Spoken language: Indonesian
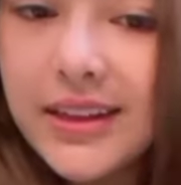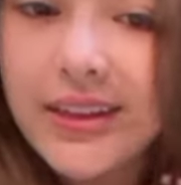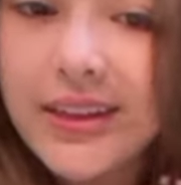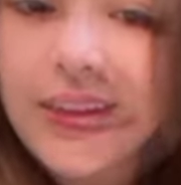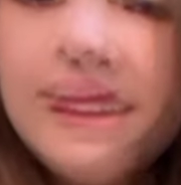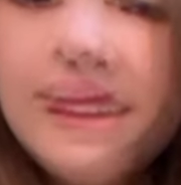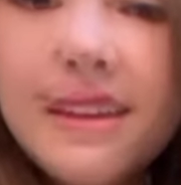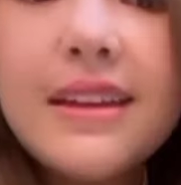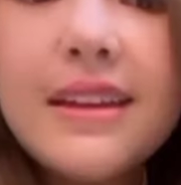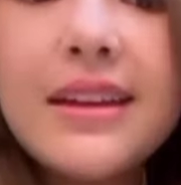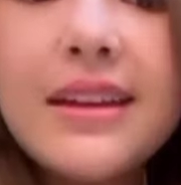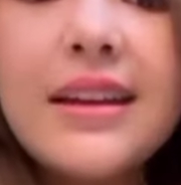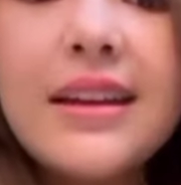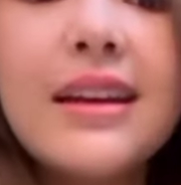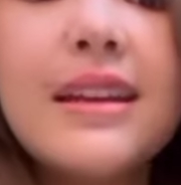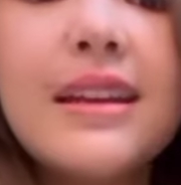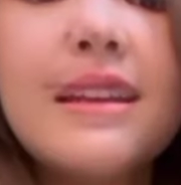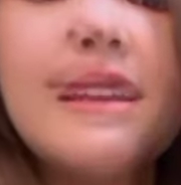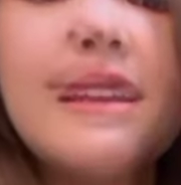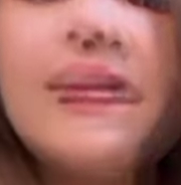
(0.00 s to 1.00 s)
mengenakan
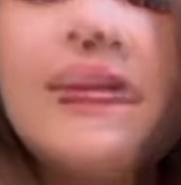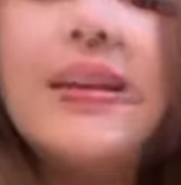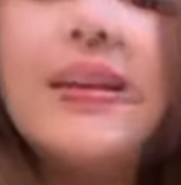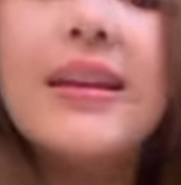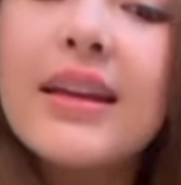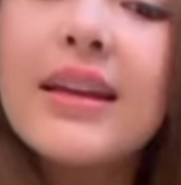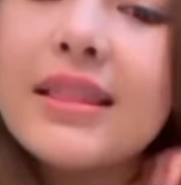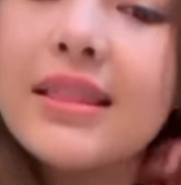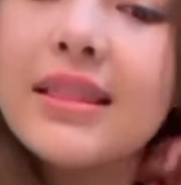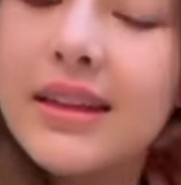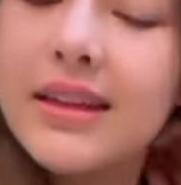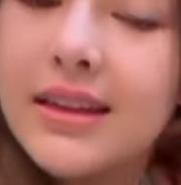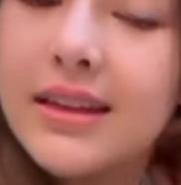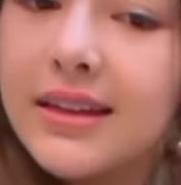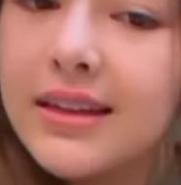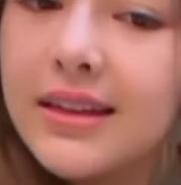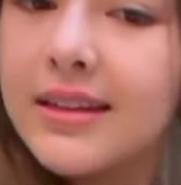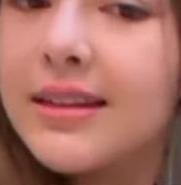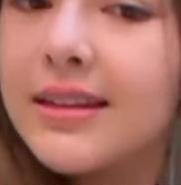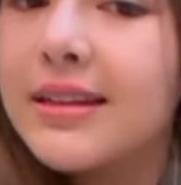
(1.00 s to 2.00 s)
jaket jeans
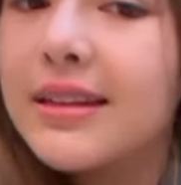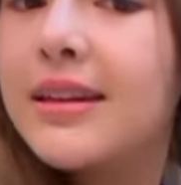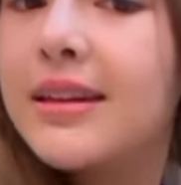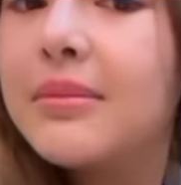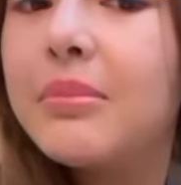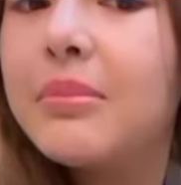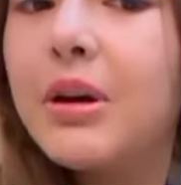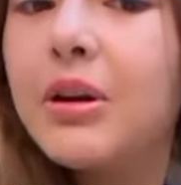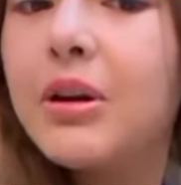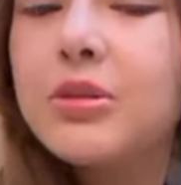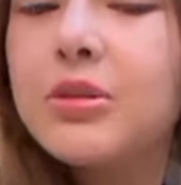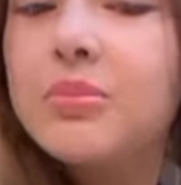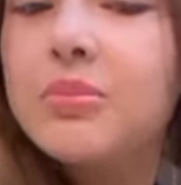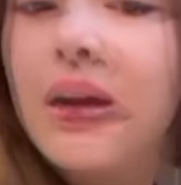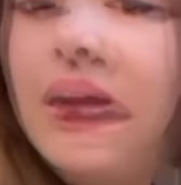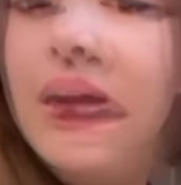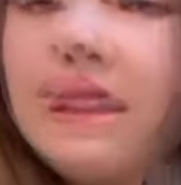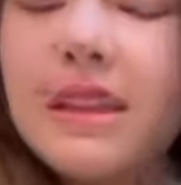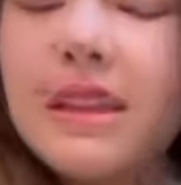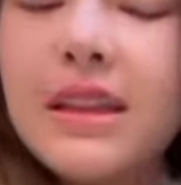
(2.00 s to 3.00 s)
berwarna hitam di
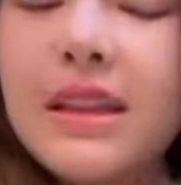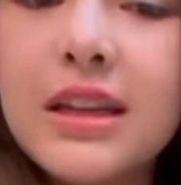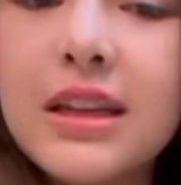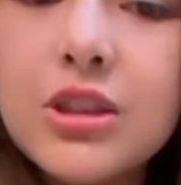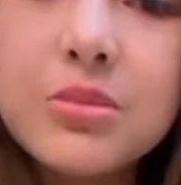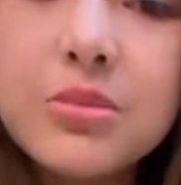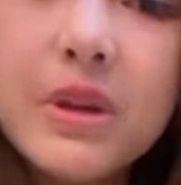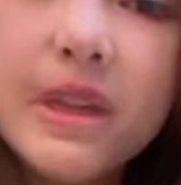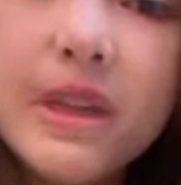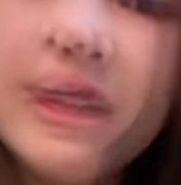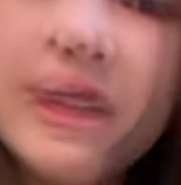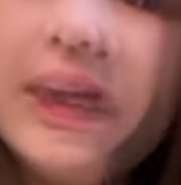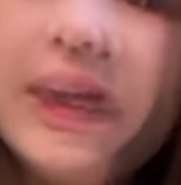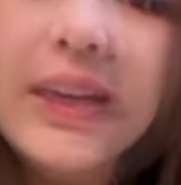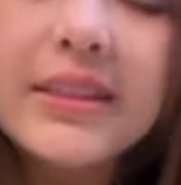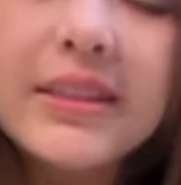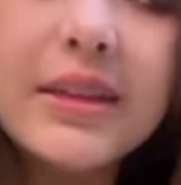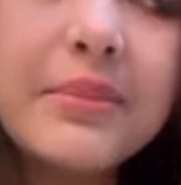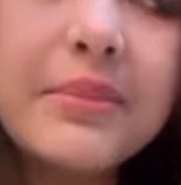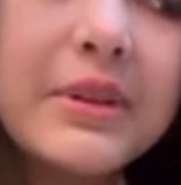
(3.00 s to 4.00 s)
sebuah acara.
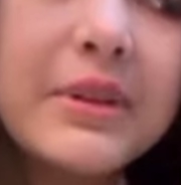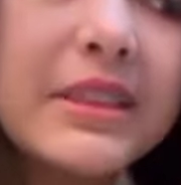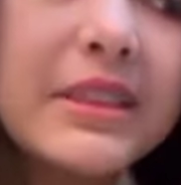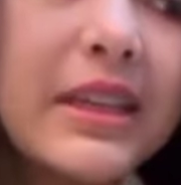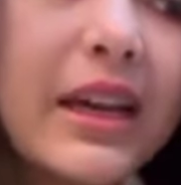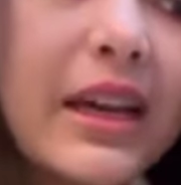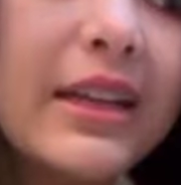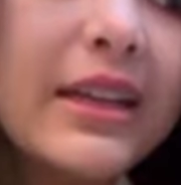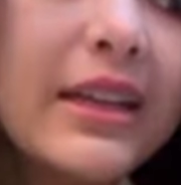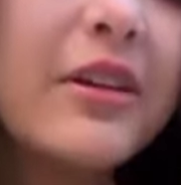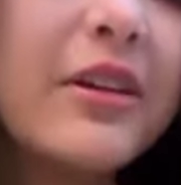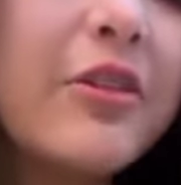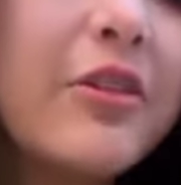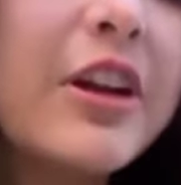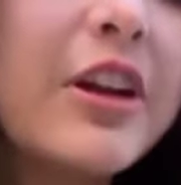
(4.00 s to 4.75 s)
Di satu